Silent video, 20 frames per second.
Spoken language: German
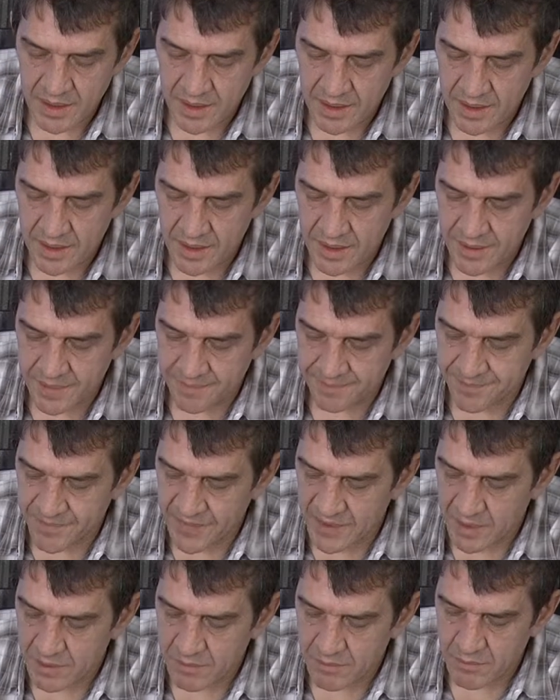
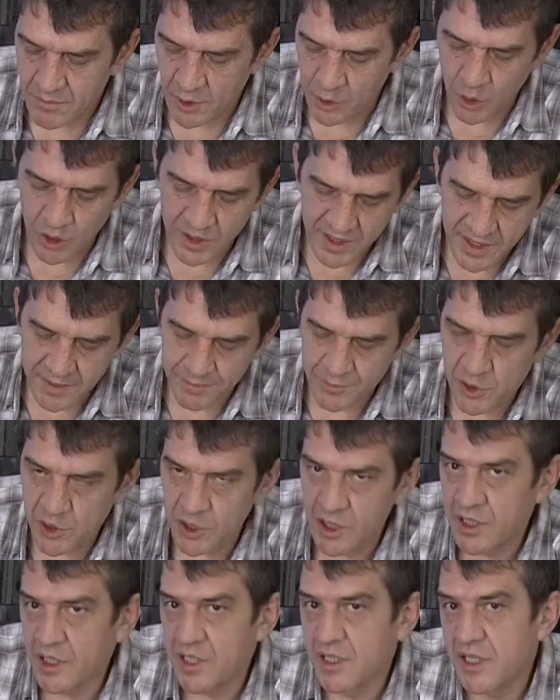Ähm, natürlich gibt es
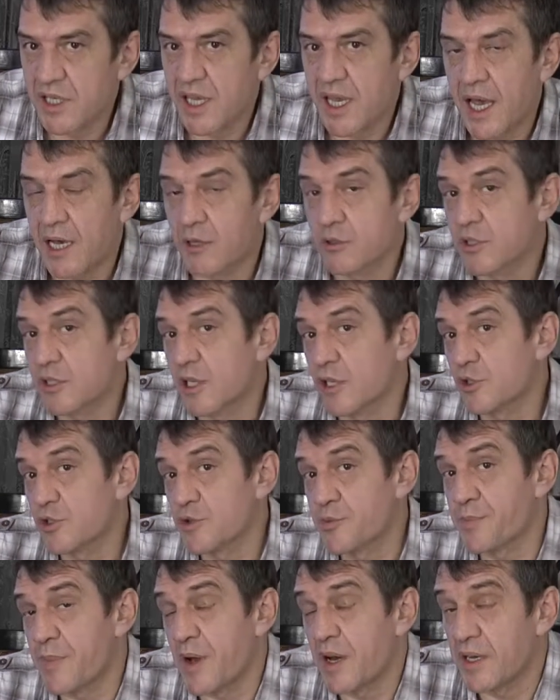nicht diese
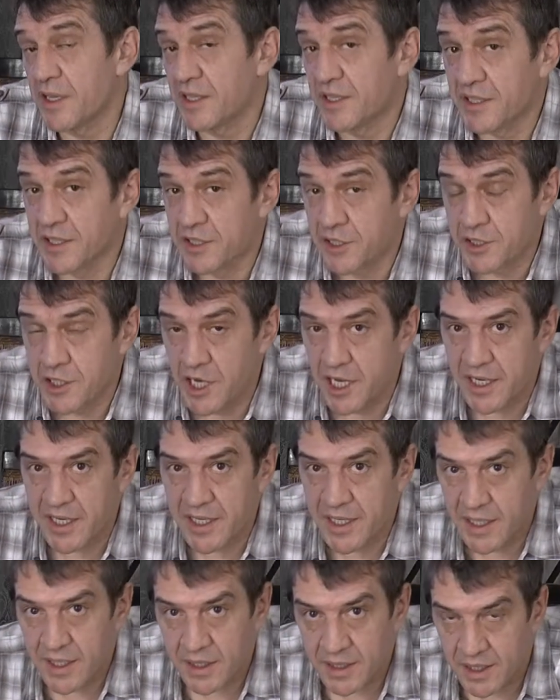austauschbaren
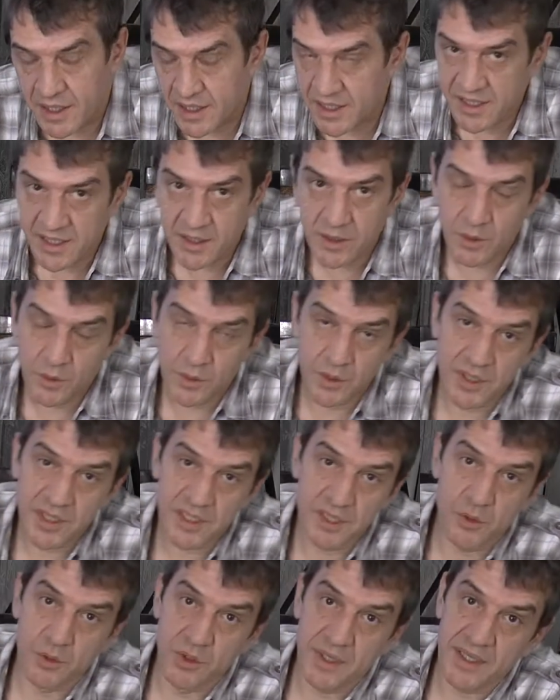Cherry-Tasten oder
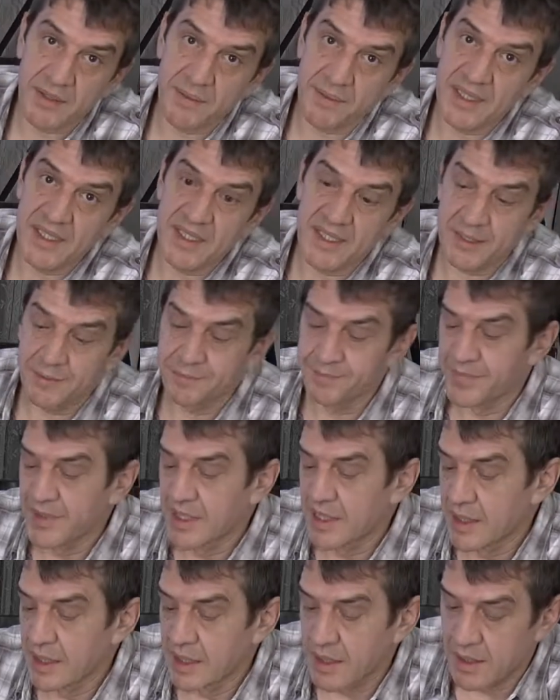so etwas.
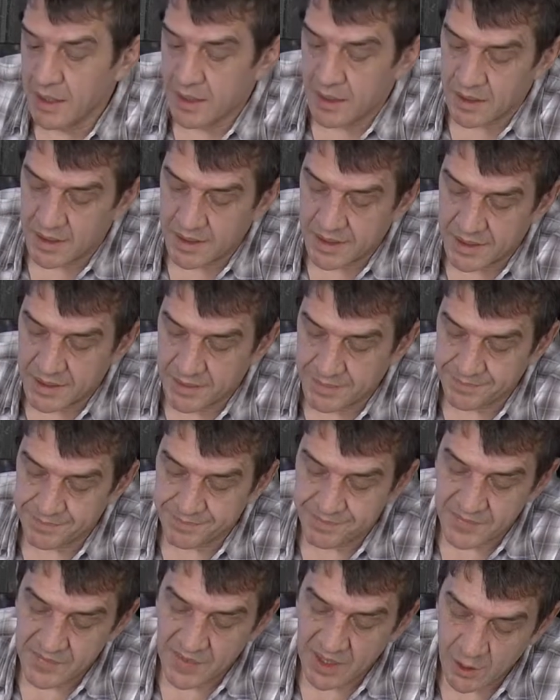
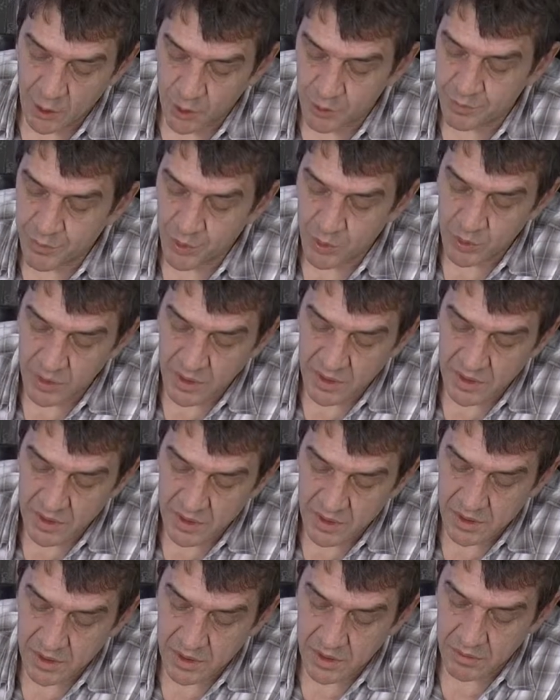Ähm, der Druckpunkt
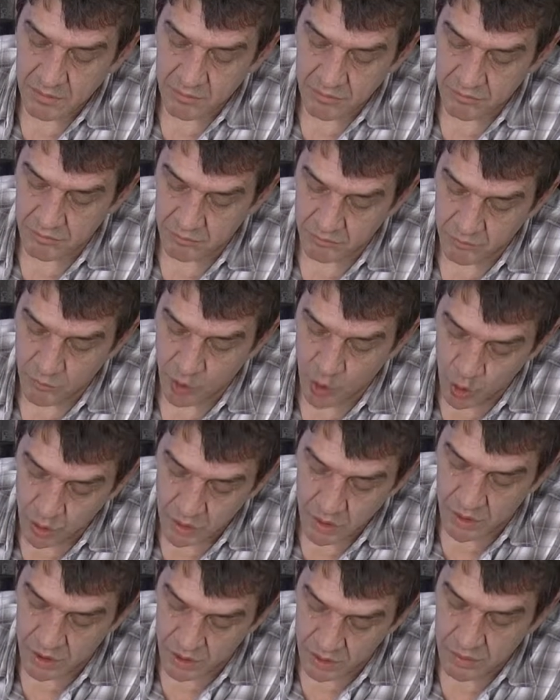ist
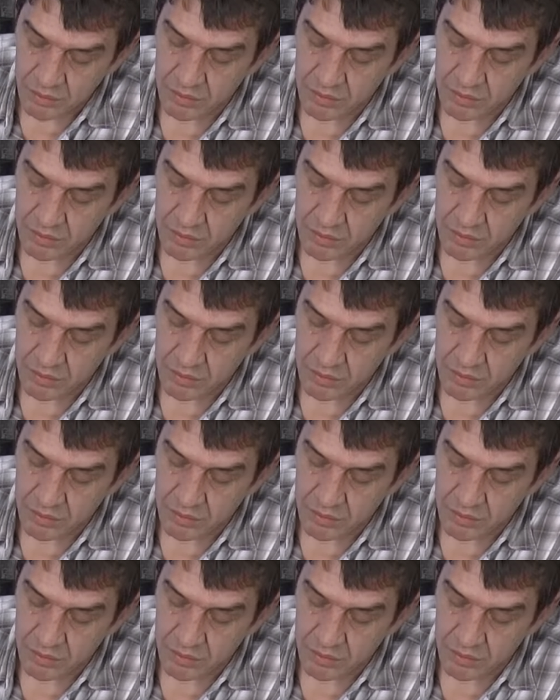gut,